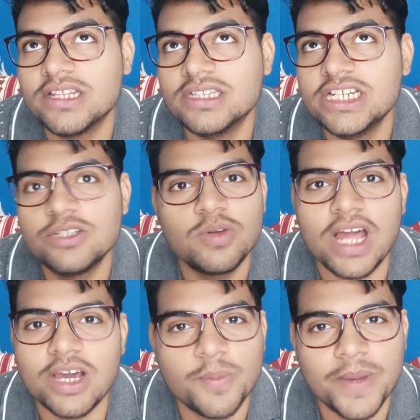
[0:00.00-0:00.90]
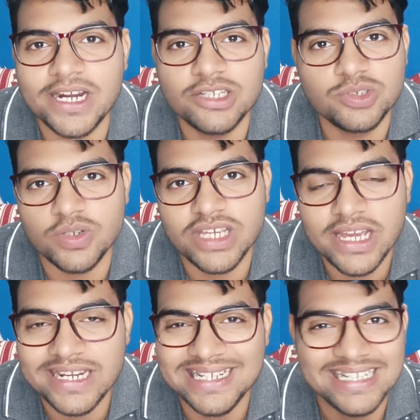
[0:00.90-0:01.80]
डेढ़ दो लाख रुपए खर्च हो गया
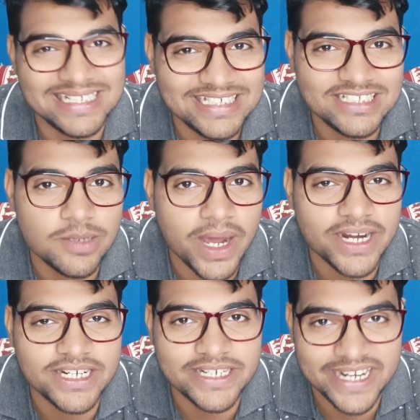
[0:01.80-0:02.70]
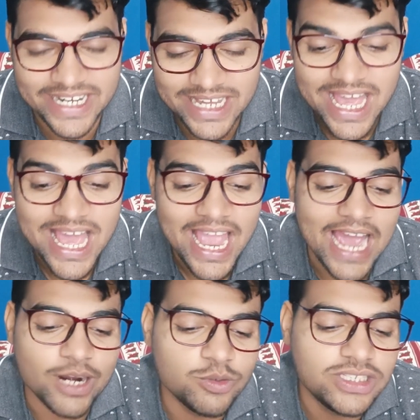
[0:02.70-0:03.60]
इन डिजिटल मार्केटिंग ट्रेनिंग एंड
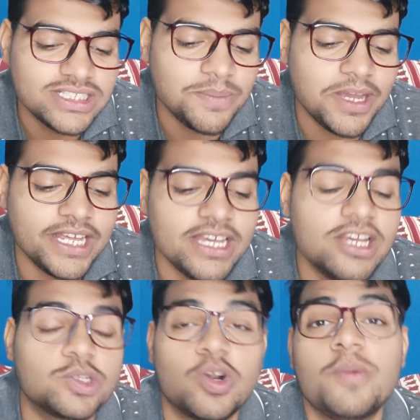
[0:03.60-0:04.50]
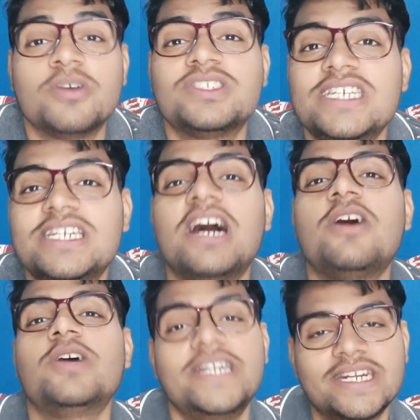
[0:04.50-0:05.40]
उसी से मैंने थोड़ा बहुत सीखा
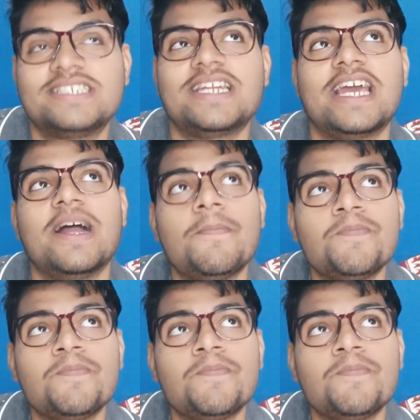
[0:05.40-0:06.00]
इंटरेस्ट आया